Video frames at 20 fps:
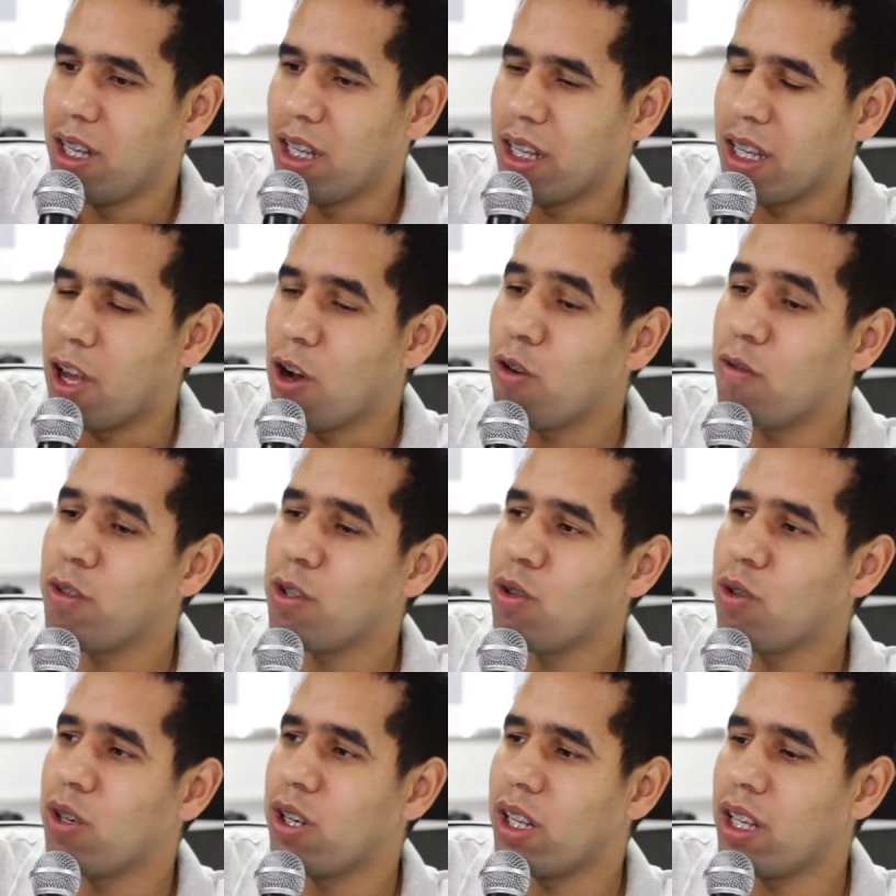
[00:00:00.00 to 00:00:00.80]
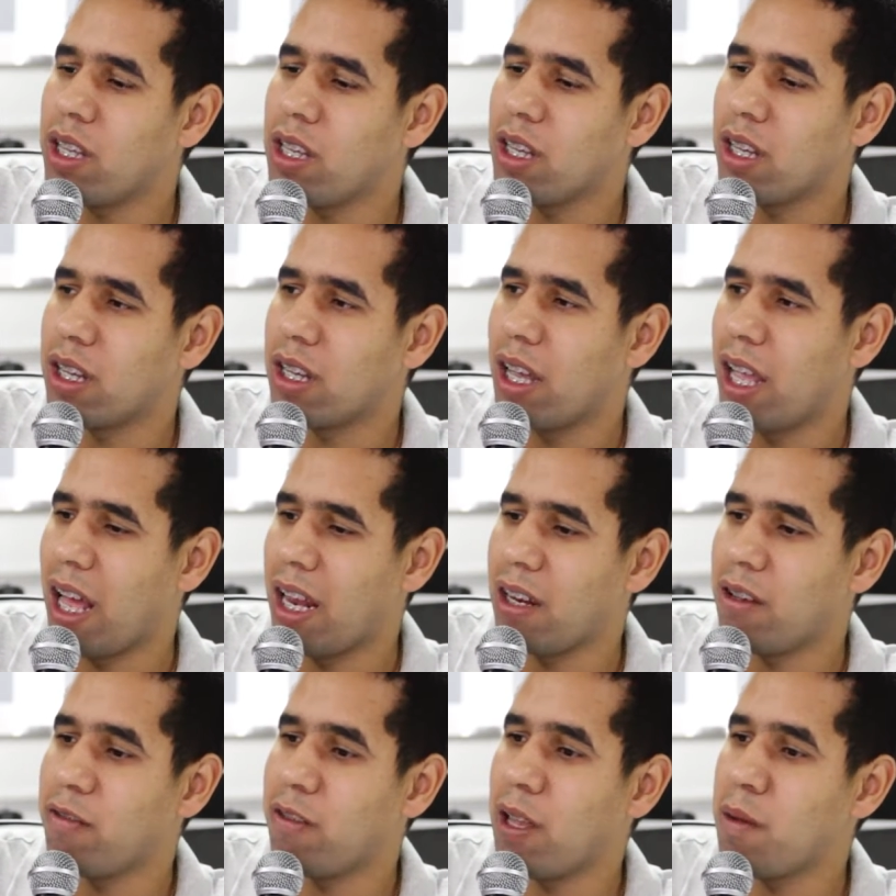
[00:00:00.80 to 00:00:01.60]
E a ouvidoria,
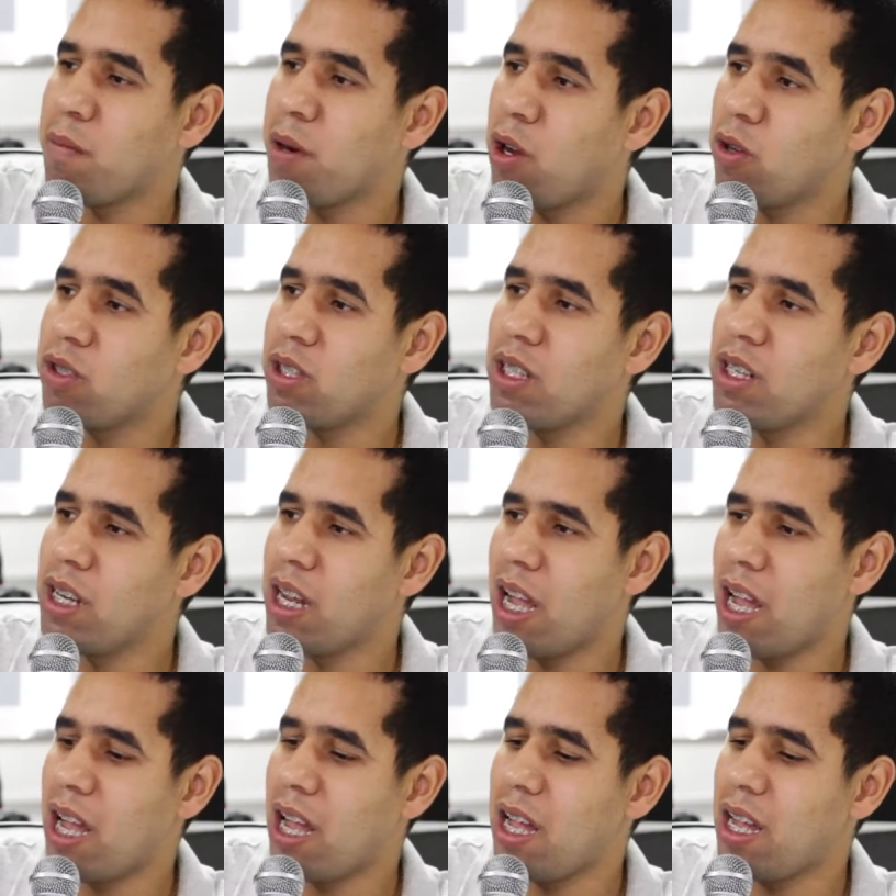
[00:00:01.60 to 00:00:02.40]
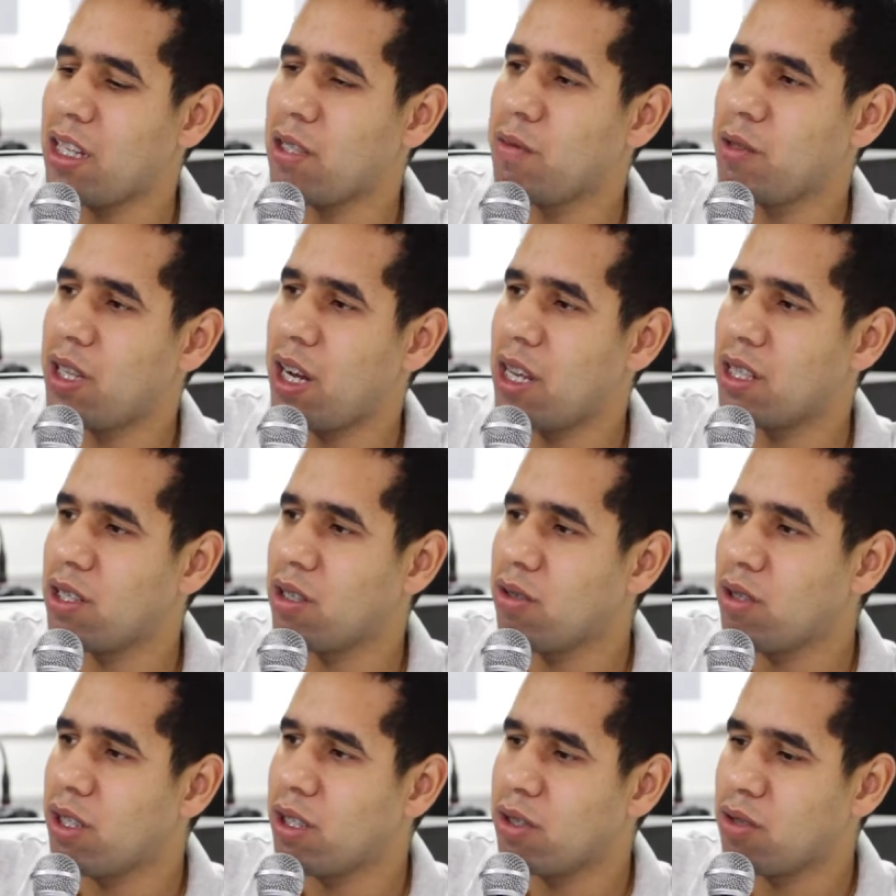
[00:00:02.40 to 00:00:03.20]
ela vem para auxiliar a
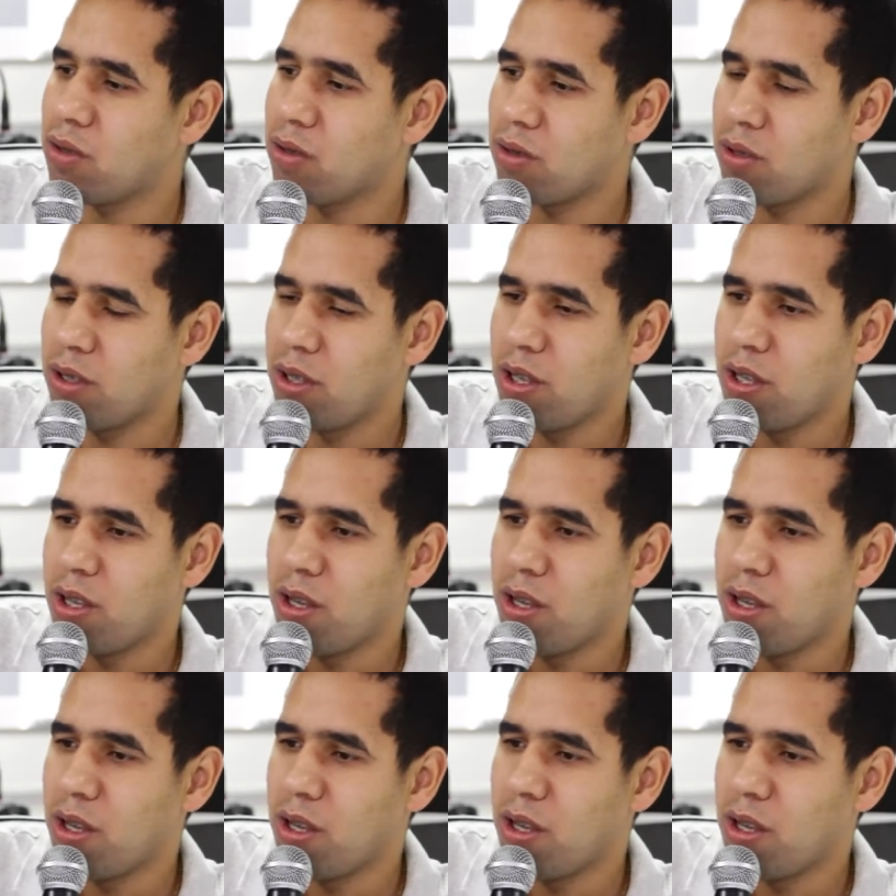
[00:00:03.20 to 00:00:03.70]
administração nisso.